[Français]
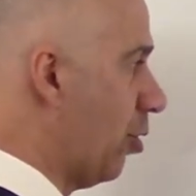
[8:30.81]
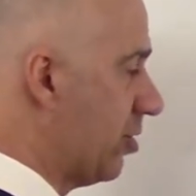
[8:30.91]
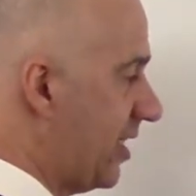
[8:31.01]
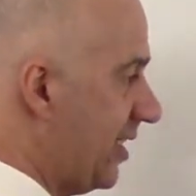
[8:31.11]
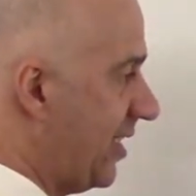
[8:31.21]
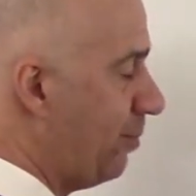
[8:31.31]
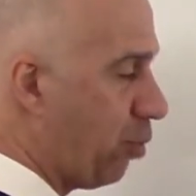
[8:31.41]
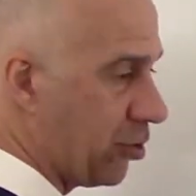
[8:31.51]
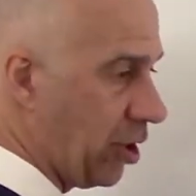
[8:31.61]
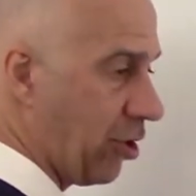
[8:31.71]
Donc, c'est
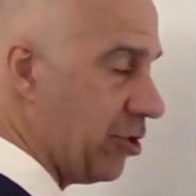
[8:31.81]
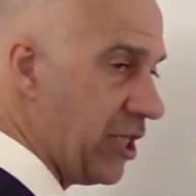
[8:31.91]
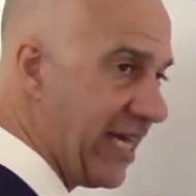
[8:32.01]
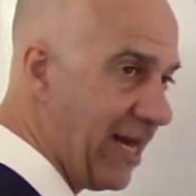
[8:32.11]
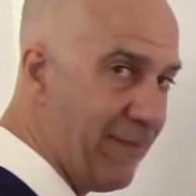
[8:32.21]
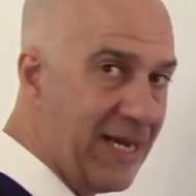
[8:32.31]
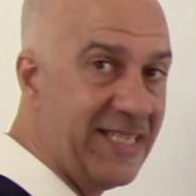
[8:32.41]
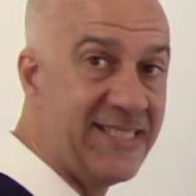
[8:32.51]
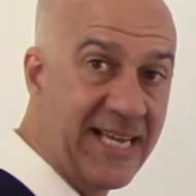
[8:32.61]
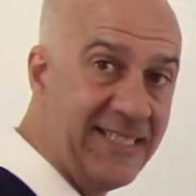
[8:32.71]
pour ça que généralement,
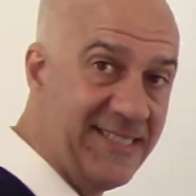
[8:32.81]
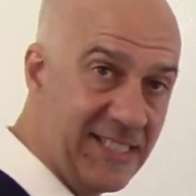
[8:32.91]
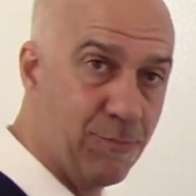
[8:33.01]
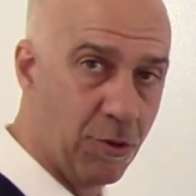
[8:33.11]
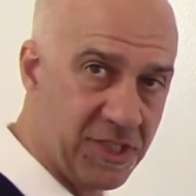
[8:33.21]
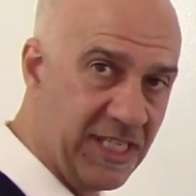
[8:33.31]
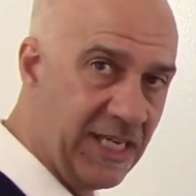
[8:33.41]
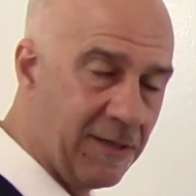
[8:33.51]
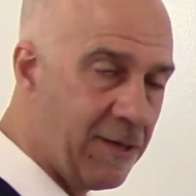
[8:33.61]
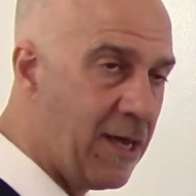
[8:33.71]
les indices
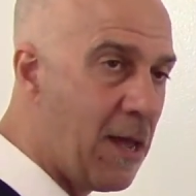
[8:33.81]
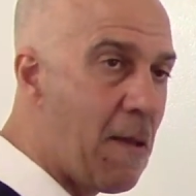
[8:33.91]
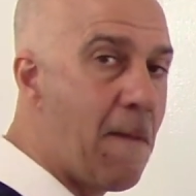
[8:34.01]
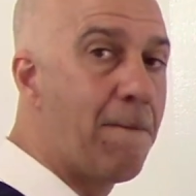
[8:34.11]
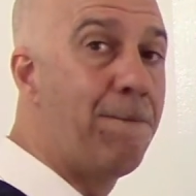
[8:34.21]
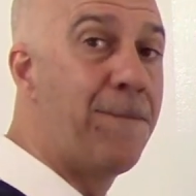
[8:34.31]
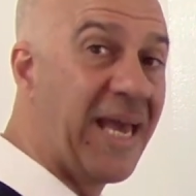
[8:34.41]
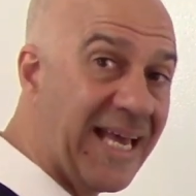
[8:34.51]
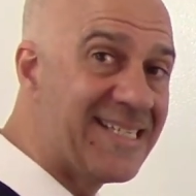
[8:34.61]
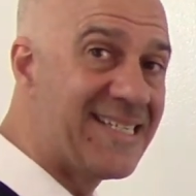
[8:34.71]
boursiers
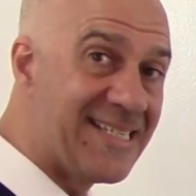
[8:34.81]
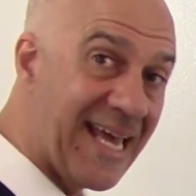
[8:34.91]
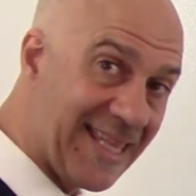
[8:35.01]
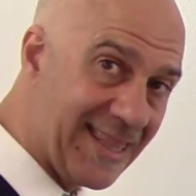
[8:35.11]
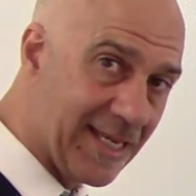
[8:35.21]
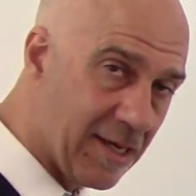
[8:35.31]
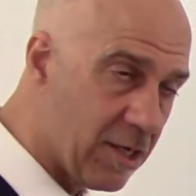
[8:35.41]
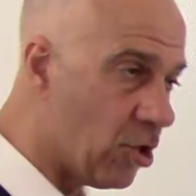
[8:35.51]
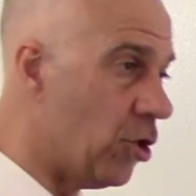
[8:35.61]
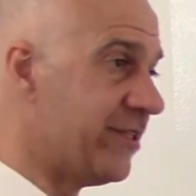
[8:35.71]
précèdent
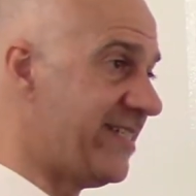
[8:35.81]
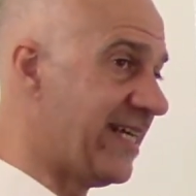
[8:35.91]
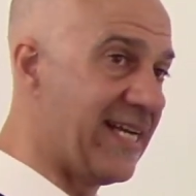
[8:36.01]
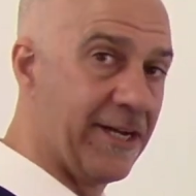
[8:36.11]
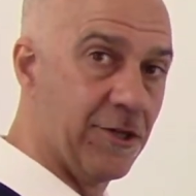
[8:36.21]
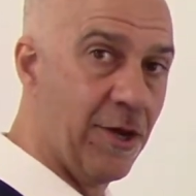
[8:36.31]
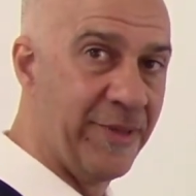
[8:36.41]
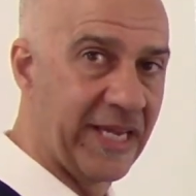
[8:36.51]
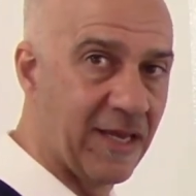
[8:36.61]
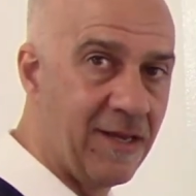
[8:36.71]
le cycle
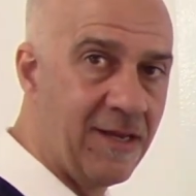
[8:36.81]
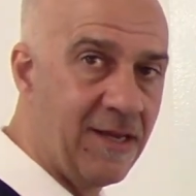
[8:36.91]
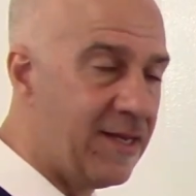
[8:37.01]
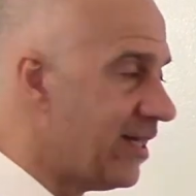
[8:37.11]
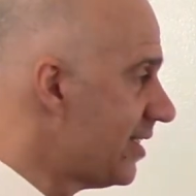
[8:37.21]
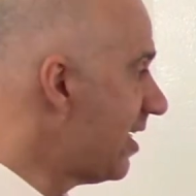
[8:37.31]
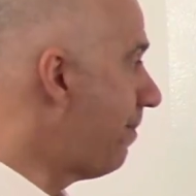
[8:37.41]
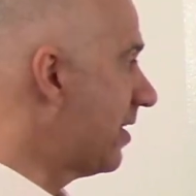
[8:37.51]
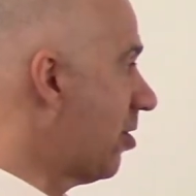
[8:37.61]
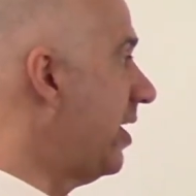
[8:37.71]
économique. C'est
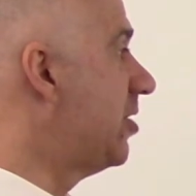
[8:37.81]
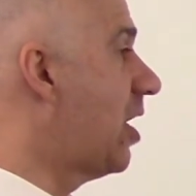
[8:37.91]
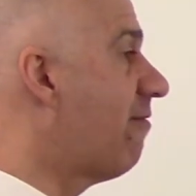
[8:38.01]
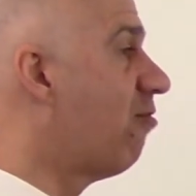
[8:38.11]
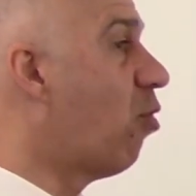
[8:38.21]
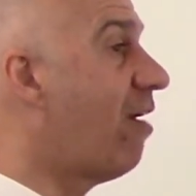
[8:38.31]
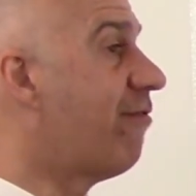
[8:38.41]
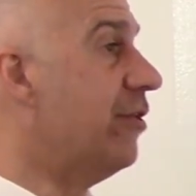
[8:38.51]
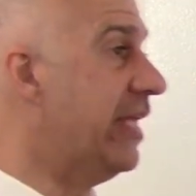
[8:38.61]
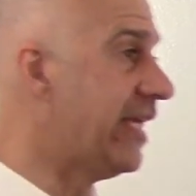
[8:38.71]
parce que les gens voient
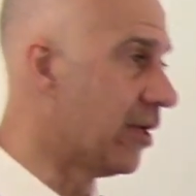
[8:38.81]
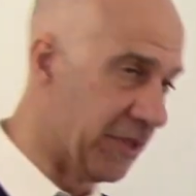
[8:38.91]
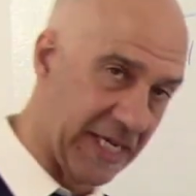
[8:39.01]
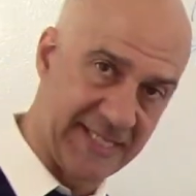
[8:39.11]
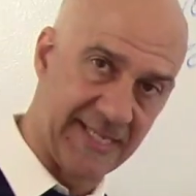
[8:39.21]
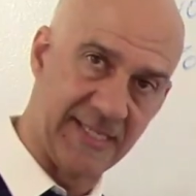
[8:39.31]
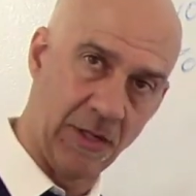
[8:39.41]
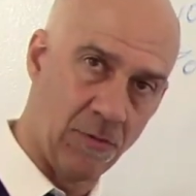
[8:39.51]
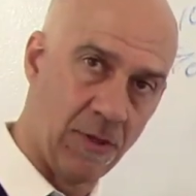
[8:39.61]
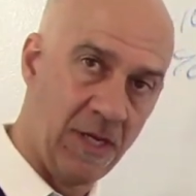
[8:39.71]
venir une
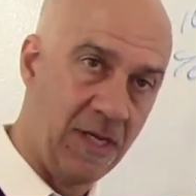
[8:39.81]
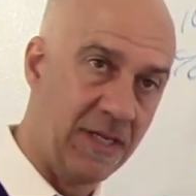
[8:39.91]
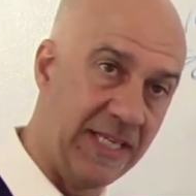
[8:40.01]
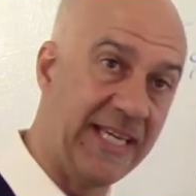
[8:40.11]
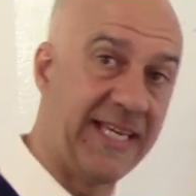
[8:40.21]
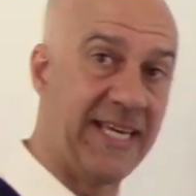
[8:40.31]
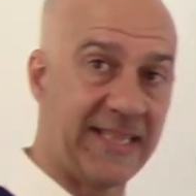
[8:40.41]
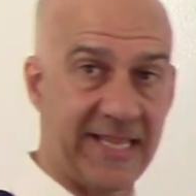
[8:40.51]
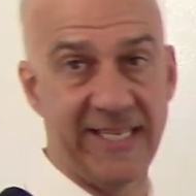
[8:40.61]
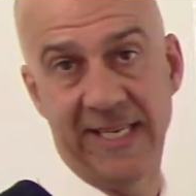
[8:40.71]
récession, ils
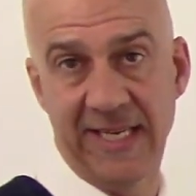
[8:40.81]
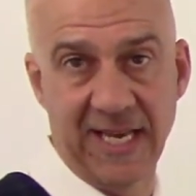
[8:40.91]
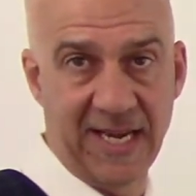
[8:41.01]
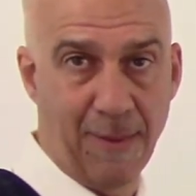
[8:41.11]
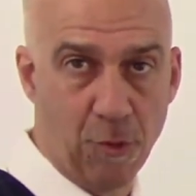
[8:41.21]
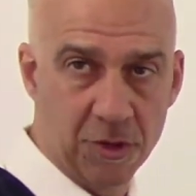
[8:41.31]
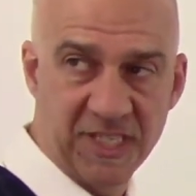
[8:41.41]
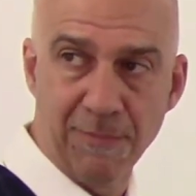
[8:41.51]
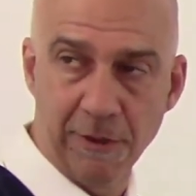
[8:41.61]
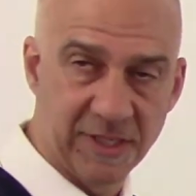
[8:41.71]
quittent la, bourse
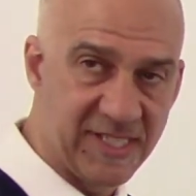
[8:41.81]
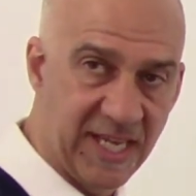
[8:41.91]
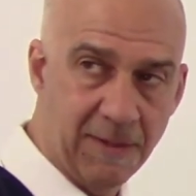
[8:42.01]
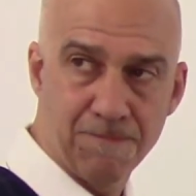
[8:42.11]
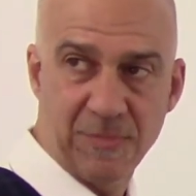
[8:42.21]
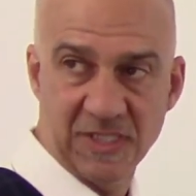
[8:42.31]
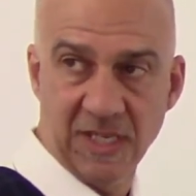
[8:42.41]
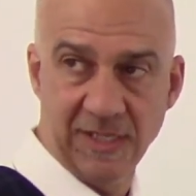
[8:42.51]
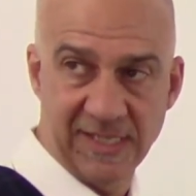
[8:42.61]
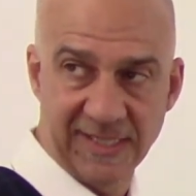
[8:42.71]
qui est plus risquée parce
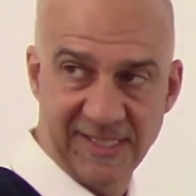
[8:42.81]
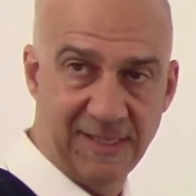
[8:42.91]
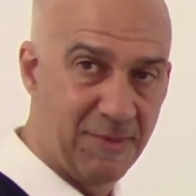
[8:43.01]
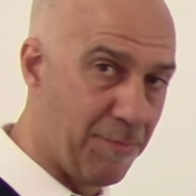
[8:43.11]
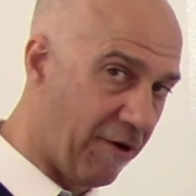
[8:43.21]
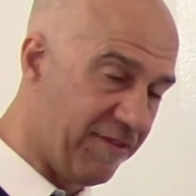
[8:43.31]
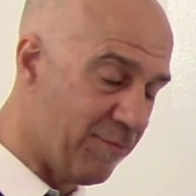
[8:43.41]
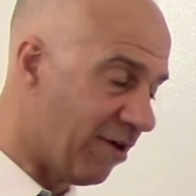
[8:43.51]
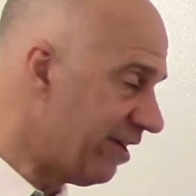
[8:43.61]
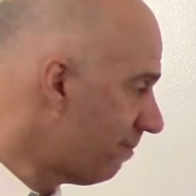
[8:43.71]
qu'ils anticipent des profits
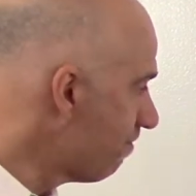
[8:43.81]
mauvais.